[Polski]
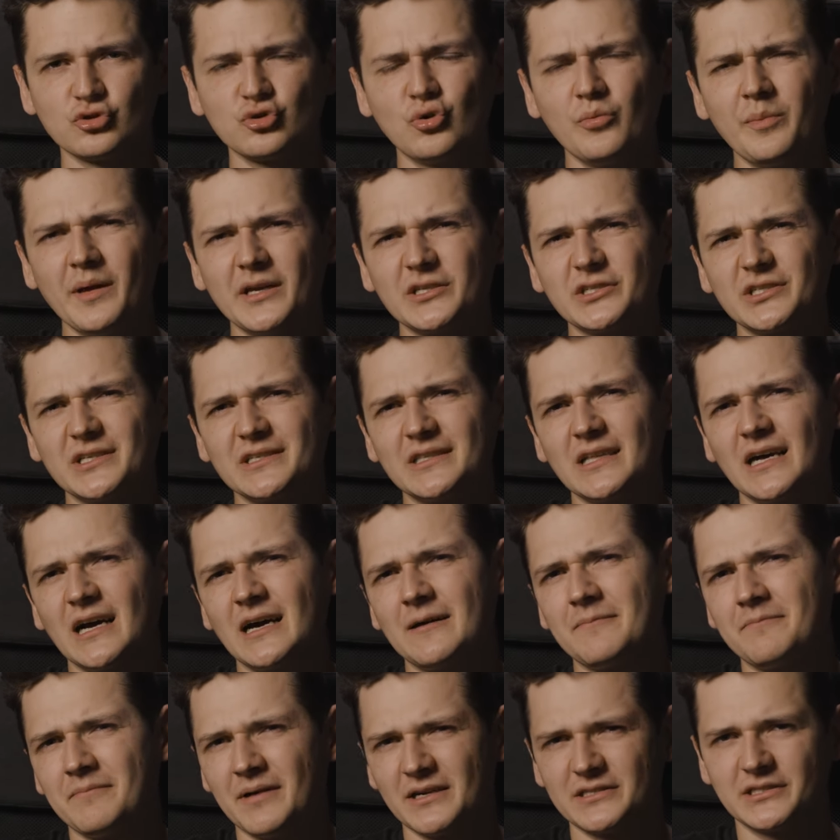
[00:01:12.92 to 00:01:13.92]
skupia się na
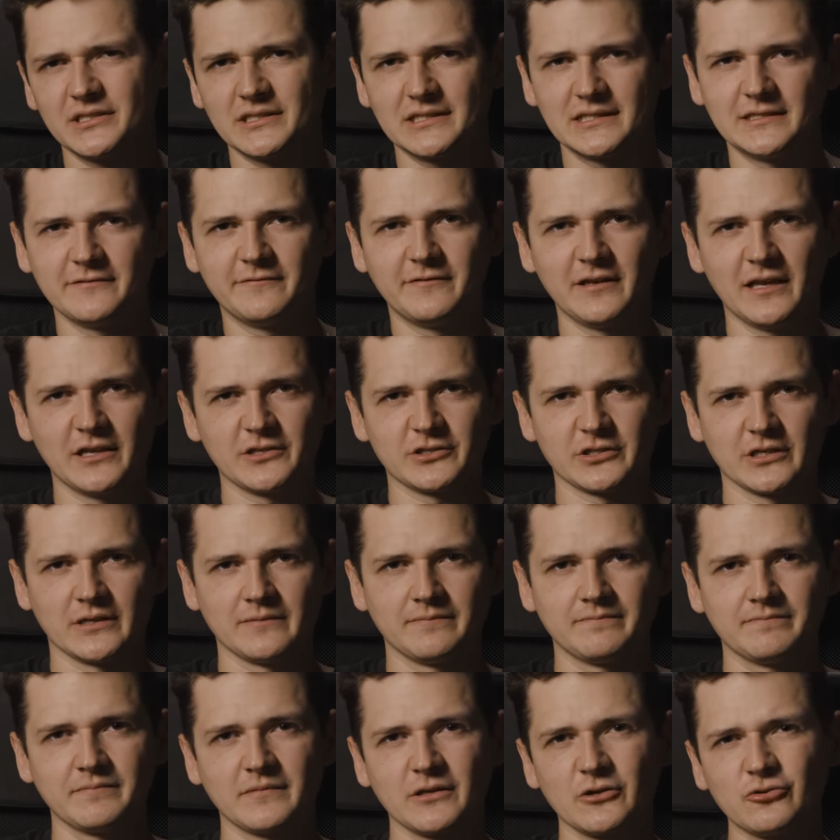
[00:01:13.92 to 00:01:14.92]
Macie
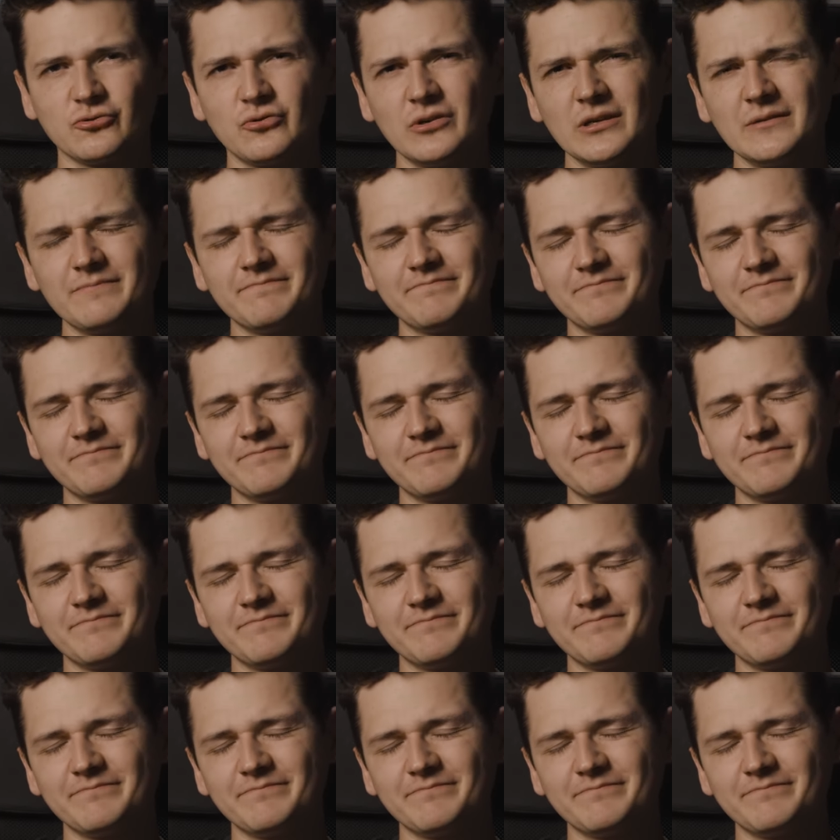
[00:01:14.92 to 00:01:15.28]
Stiflerze, który